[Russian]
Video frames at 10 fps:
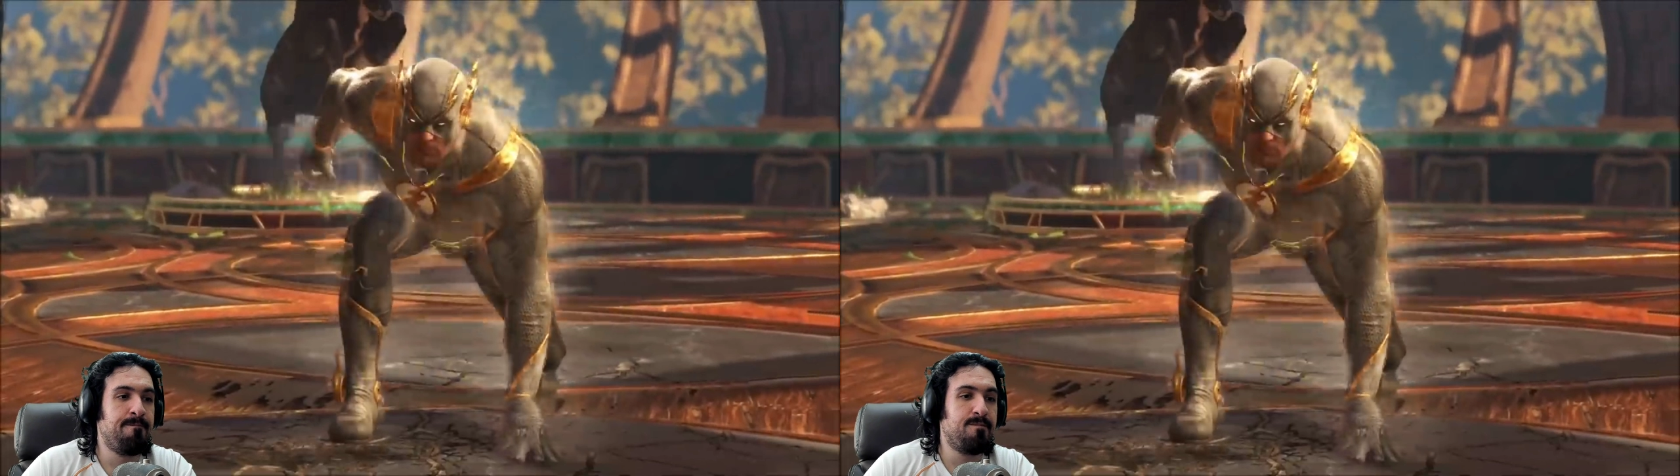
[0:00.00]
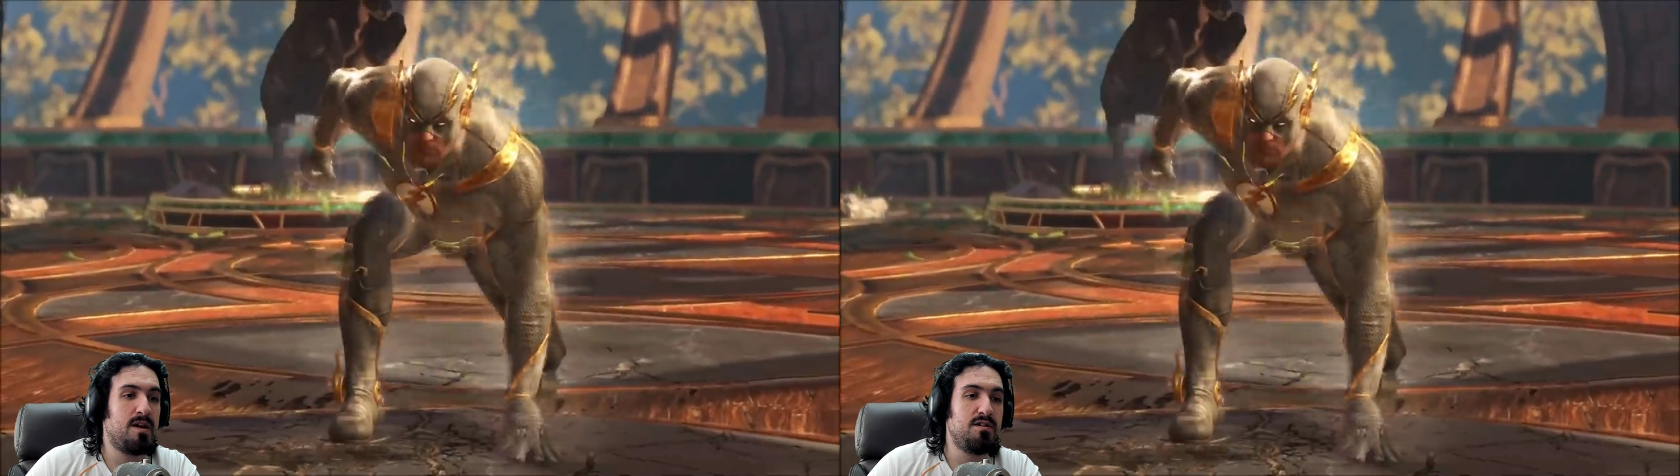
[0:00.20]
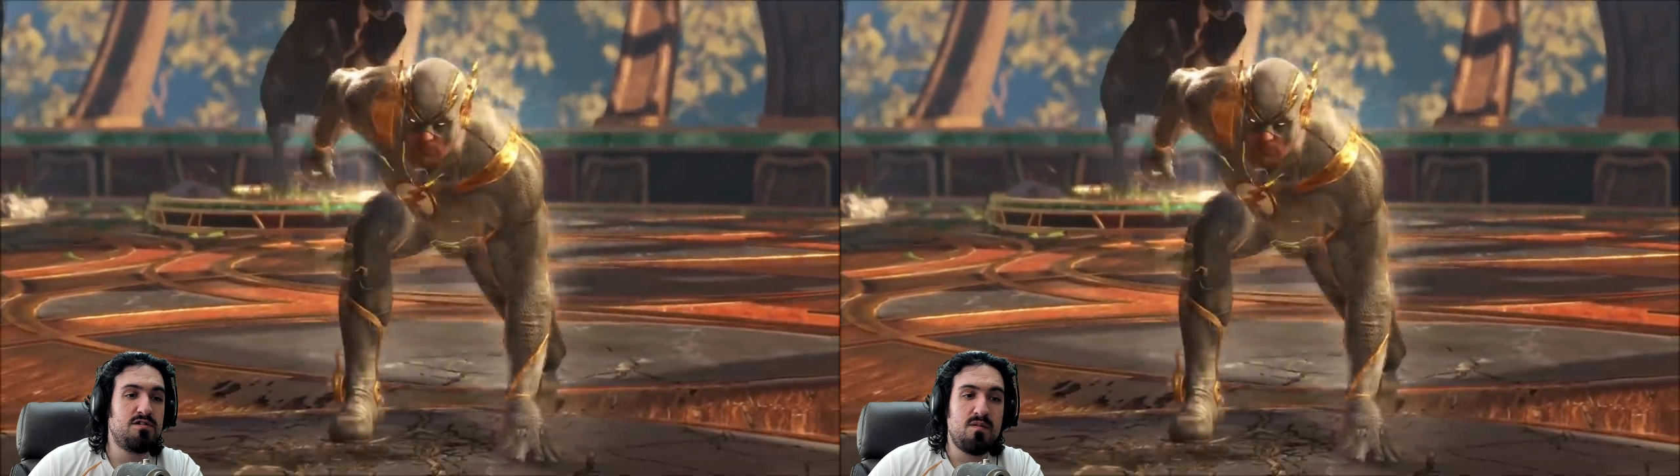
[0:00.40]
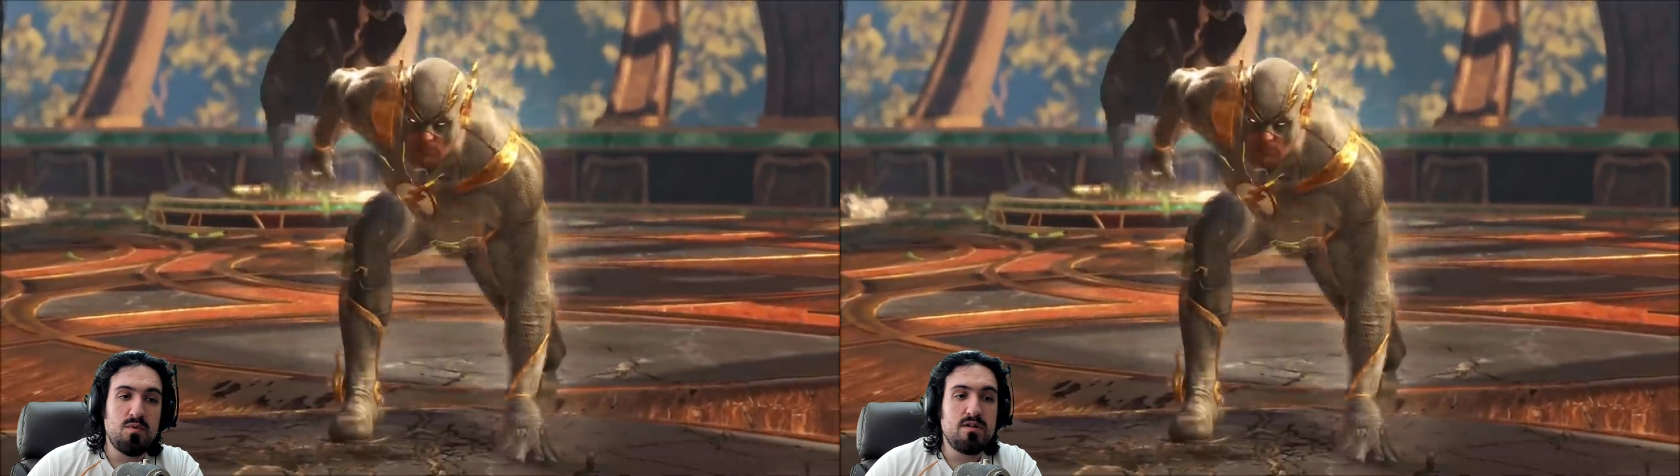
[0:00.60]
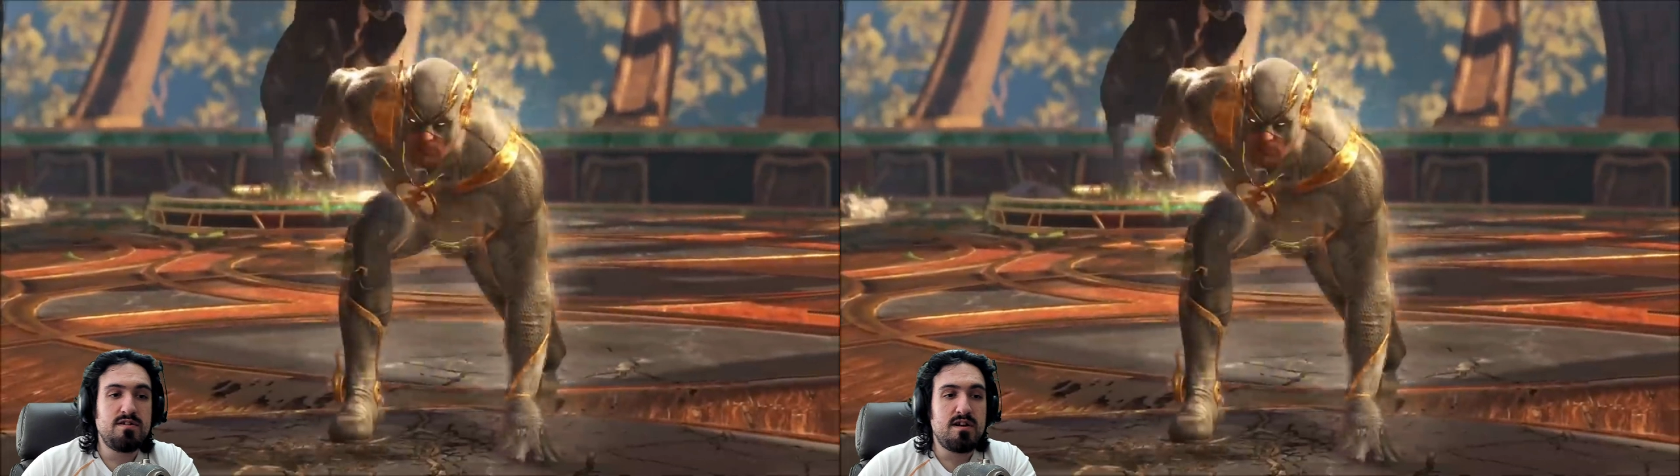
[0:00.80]
Надеюсь, вам
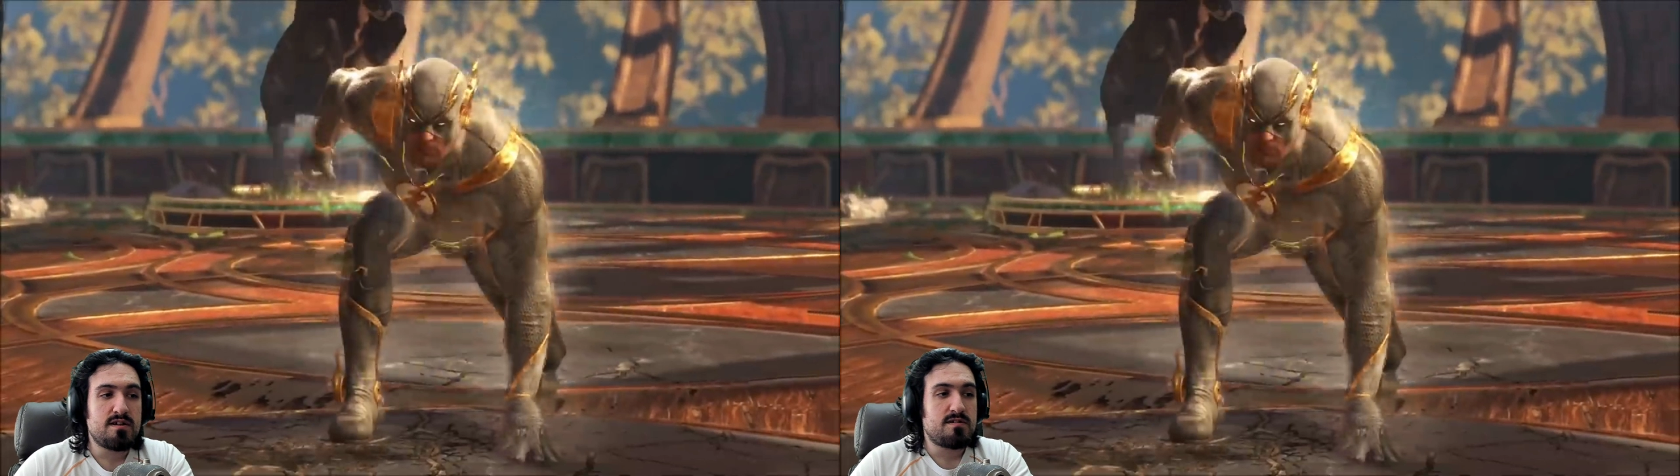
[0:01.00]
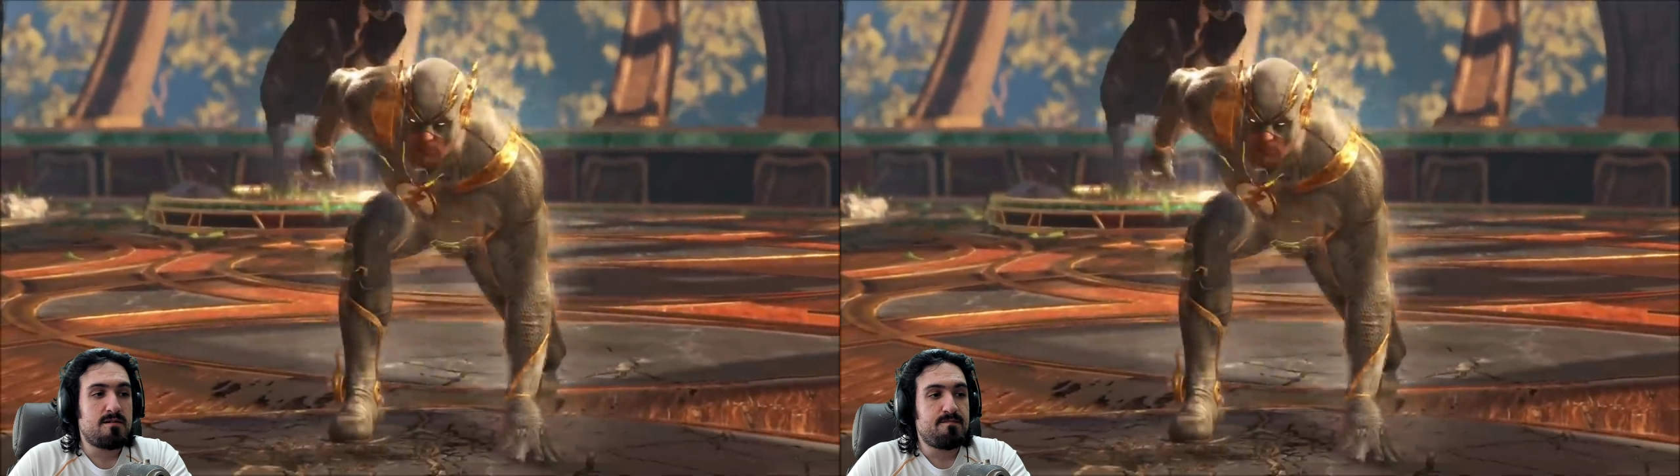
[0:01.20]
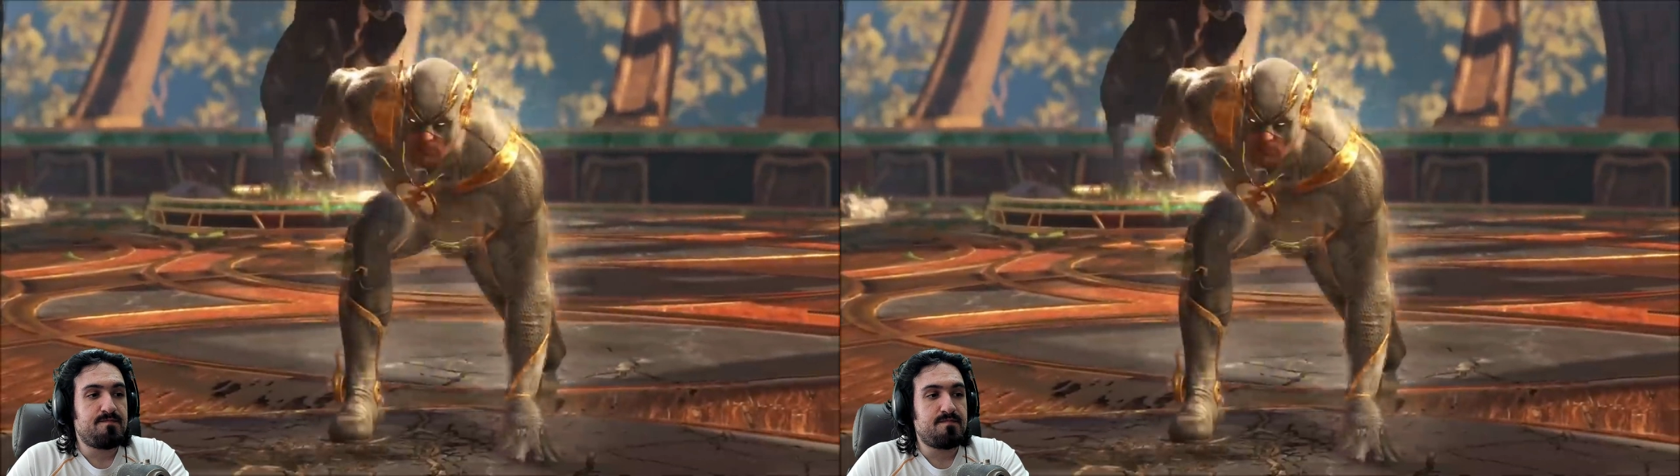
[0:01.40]
было интересно.